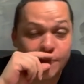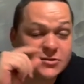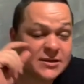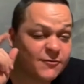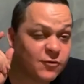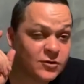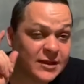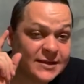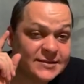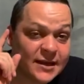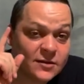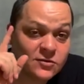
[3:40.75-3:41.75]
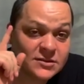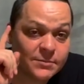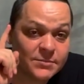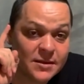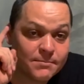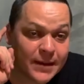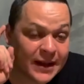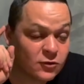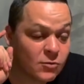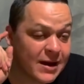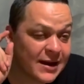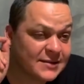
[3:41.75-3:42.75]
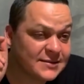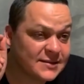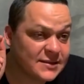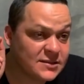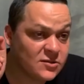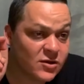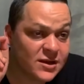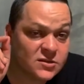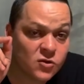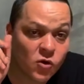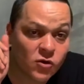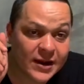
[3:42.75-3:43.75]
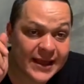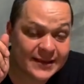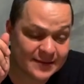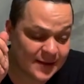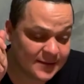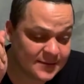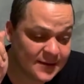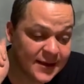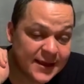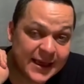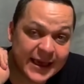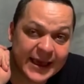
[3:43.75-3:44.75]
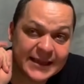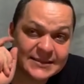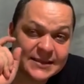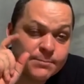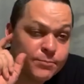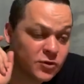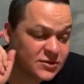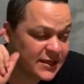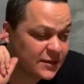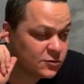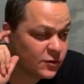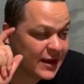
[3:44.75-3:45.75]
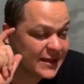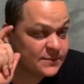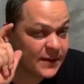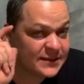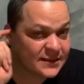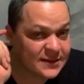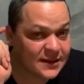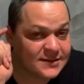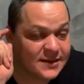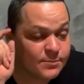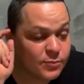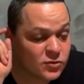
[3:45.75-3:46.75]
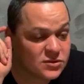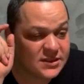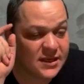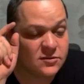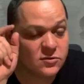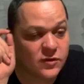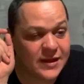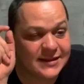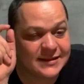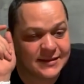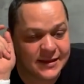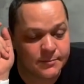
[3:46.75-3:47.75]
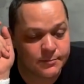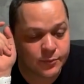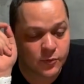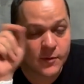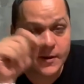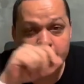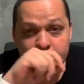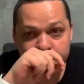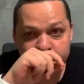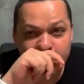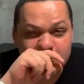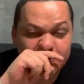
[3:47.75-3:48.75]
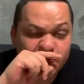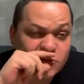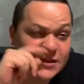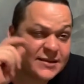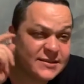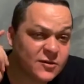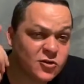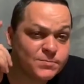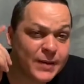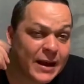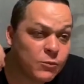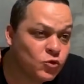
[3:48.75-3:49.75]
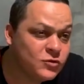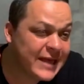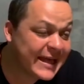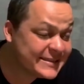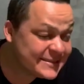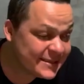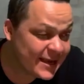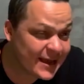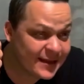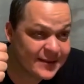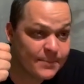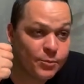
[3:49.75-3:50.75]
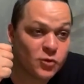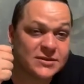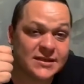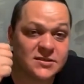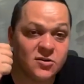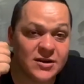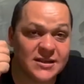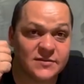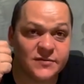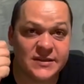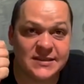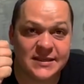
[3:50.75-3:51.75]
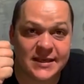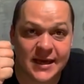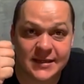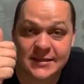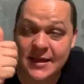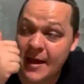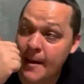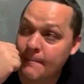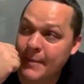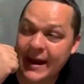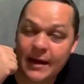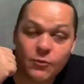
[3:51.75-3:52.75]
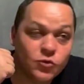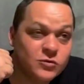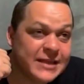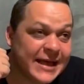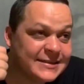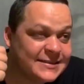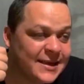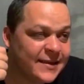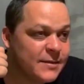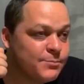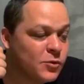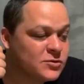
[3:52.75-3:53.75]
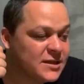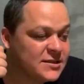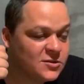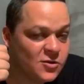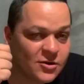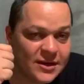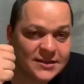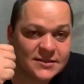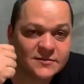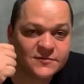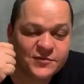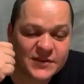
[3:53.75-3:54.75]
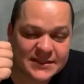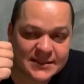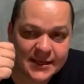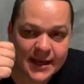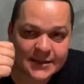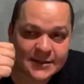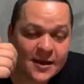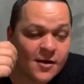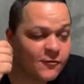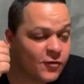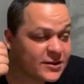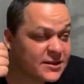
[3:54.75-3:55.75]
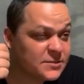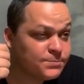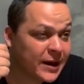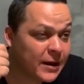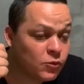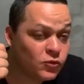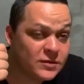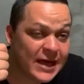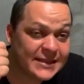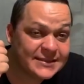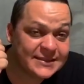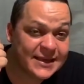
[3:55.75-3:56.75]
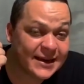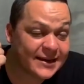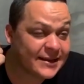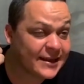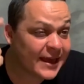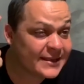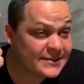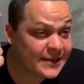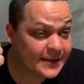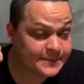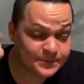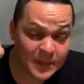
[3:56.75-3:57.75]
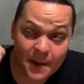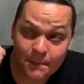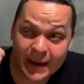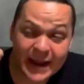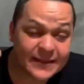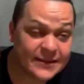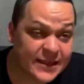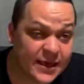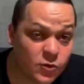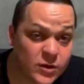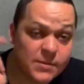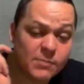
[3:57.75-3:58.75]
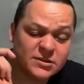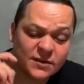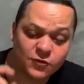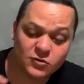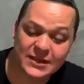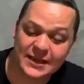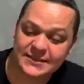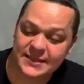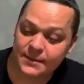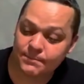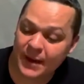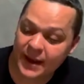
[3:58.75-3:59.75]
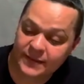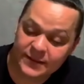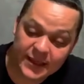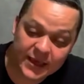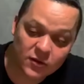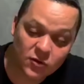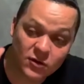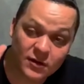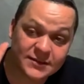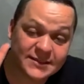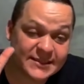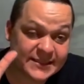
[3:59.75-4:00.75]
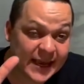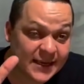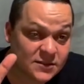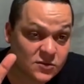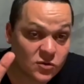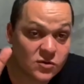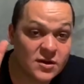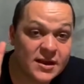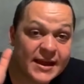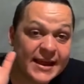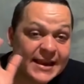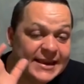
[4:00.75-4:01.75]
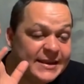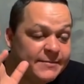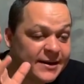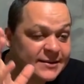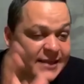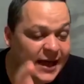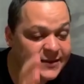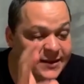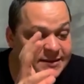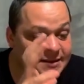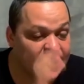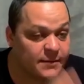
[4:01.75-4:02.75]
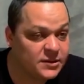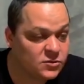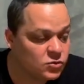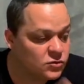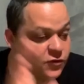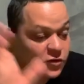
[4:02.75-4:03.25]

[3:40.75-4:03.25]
Vamos a fortalecernos también para tomar las decisiones correctas. El 100% de las veces, el 100% del tiempo. Vamos a fortalecernos para abundancia de posesiones físicas, para abundancia de posesiones físicas, fuertes para abundancia, riqueza, para dinero. Y vamos a fortalecer para dinero, sexo, libertad y esclavitud.